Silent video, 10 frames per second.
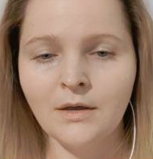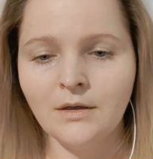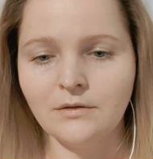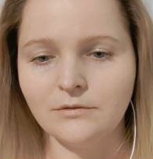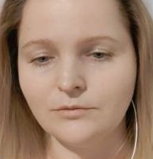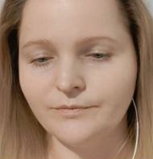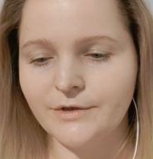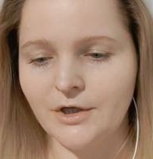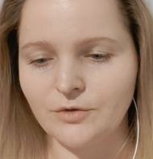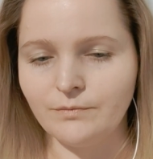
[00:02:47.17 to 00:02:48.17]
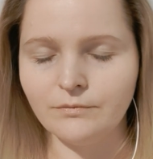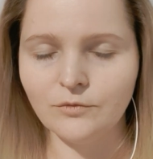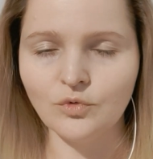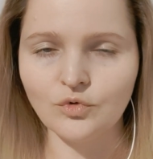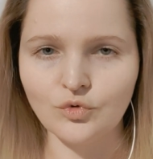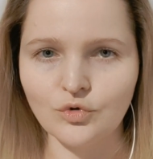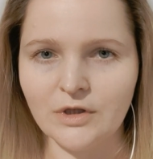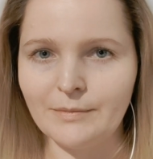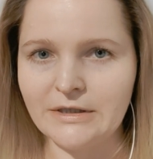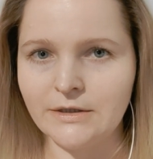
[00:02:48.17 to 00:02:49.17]
Э, скажем,
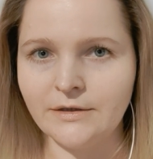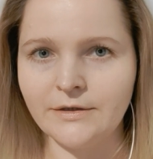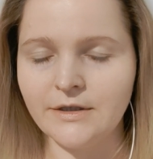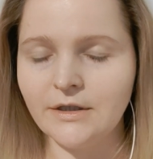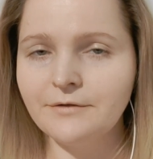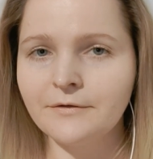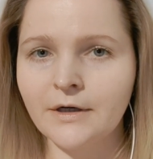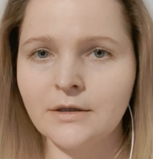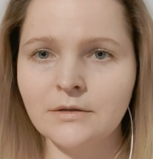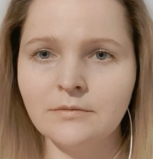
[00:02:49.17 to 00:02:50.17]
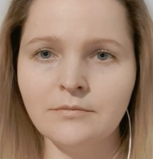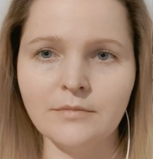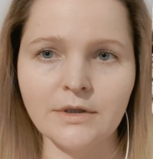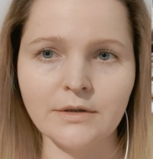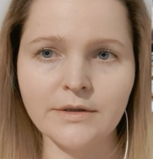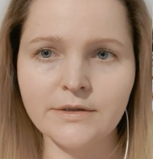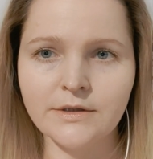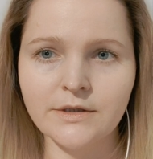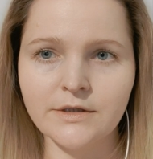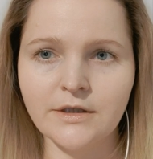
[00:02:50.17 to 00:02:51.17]
уксусно-масляная заливка,
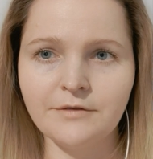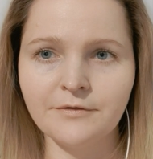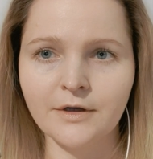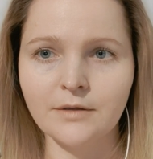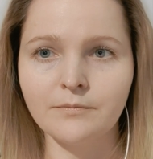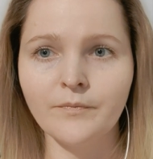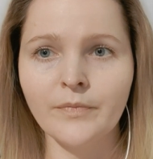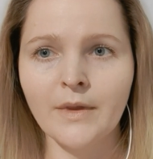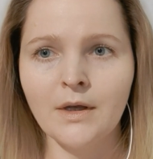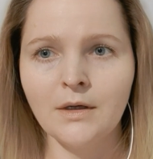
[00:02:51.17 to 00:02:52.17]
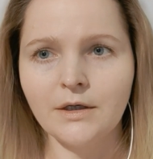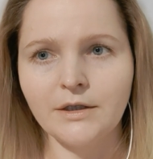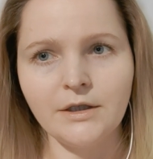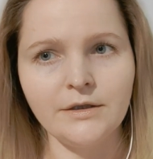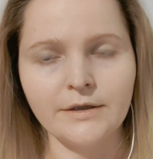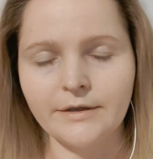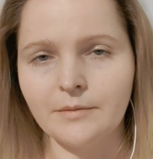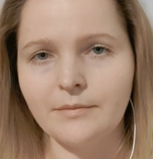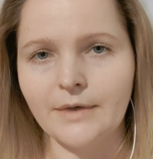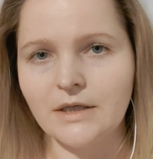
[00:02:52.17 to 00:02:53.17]
майонезная заливка, какие-то
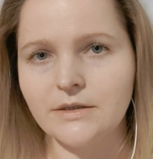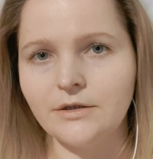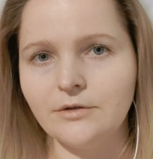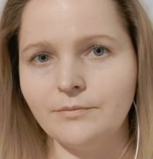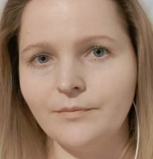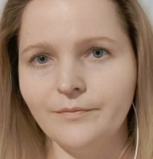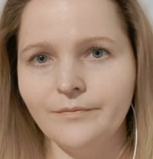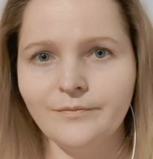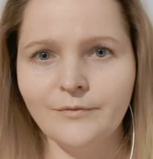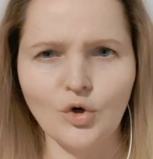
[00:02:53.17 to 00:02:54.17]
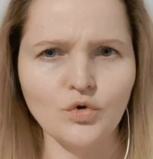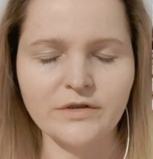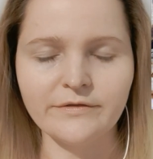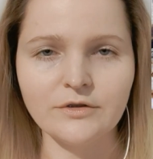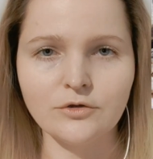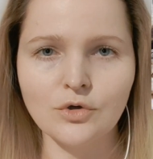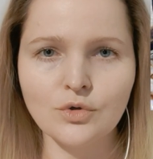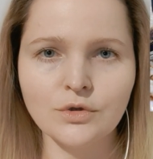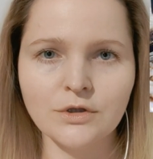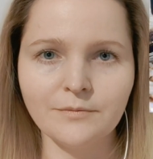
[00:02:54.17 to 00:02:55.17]
там разные розовые
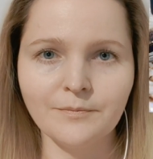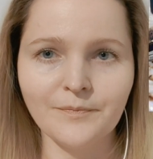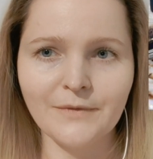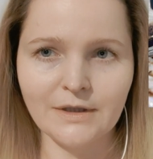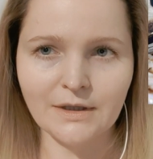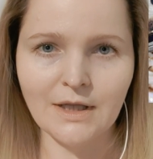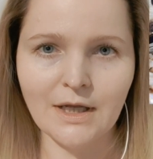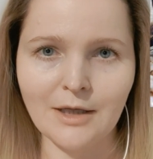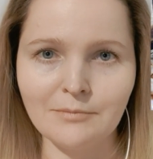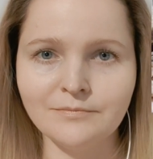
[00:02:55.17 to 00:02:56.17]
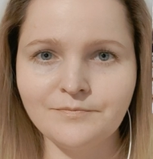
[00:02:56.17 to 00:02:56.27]
соусы и так далее –